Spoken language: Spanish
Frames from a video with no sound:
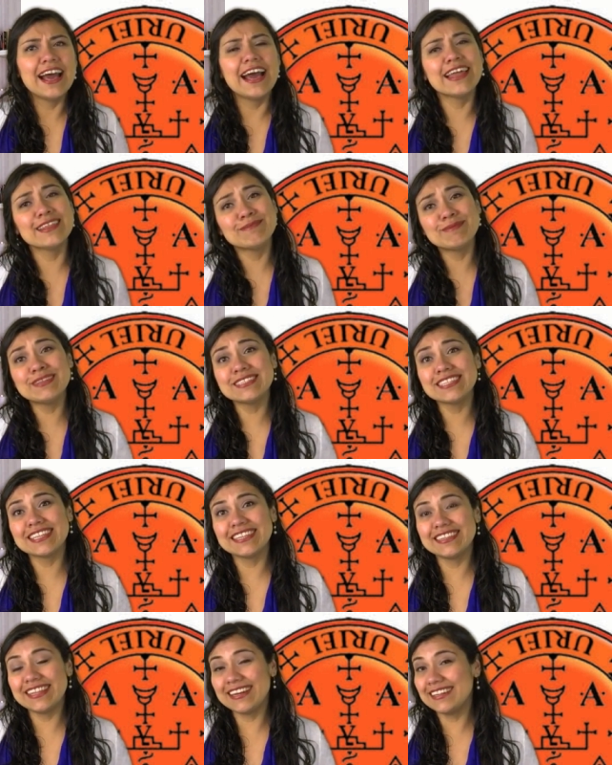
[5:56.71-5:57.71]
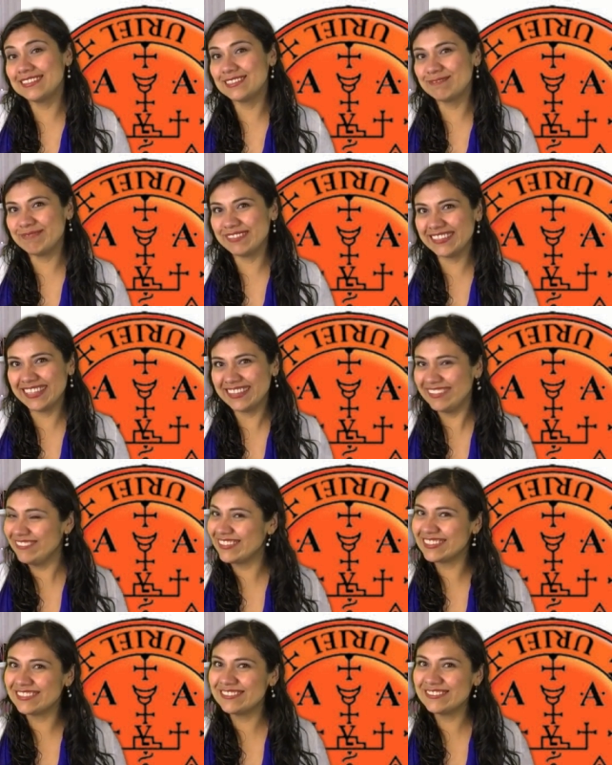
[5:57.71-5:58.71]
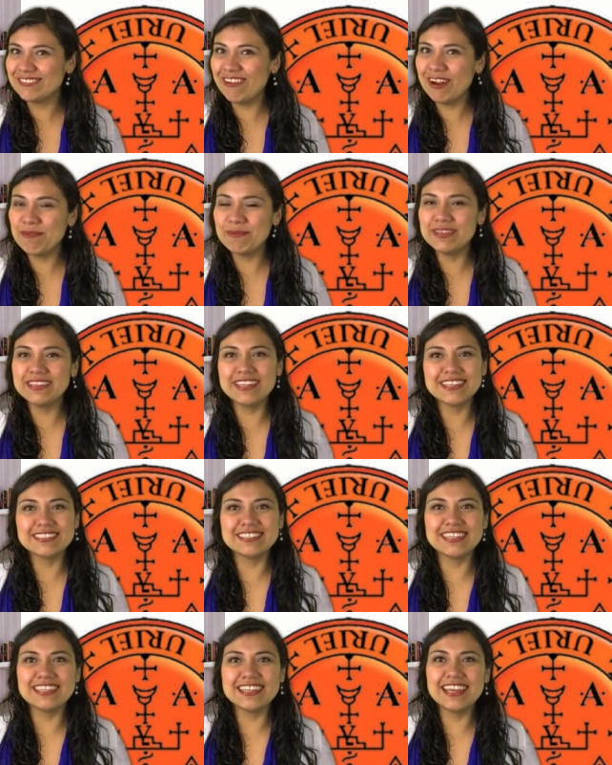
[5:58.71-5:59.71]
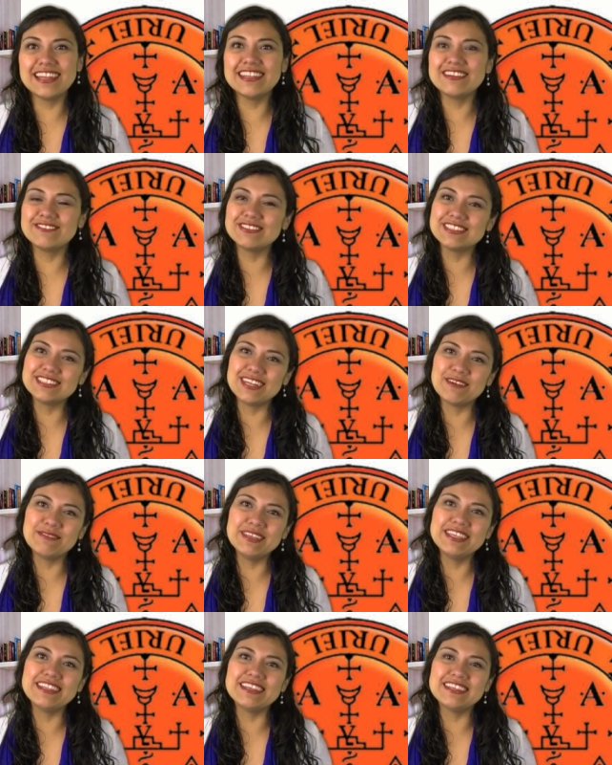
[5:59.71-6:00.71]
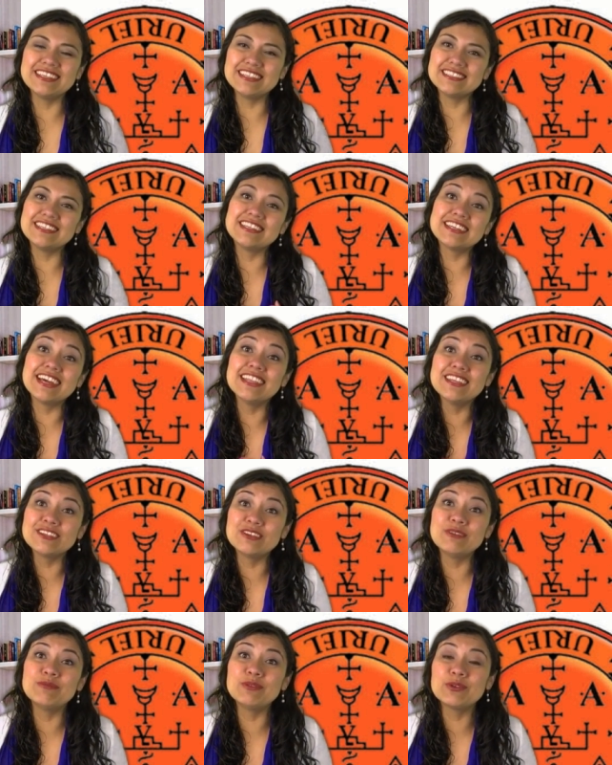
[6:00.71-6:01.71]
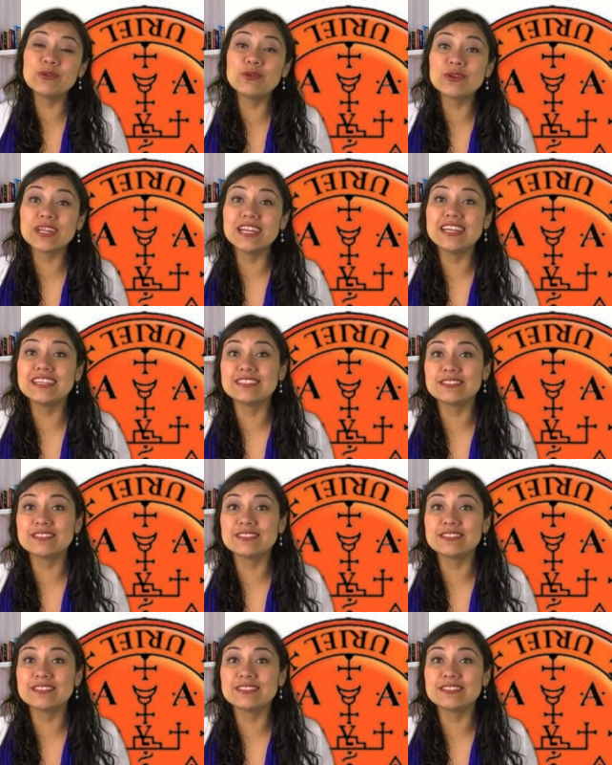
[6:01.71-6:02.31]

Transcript: Además de quitar las expectativas, no solamente acerca de nuestra vida y acerca de cómo ocurren las